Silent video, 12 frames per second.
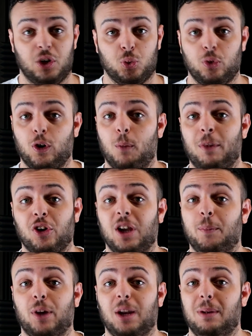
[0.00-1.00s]
es uno de los
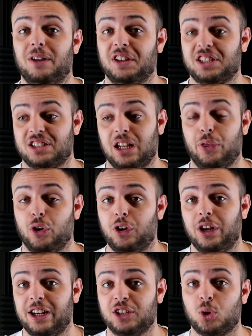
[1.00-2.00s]
mayores problemas de esta
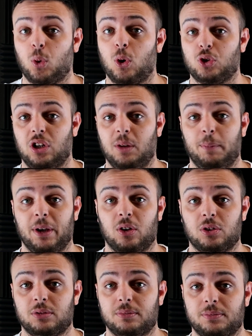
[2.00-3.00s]
selección en estos Juegos Olímpicos.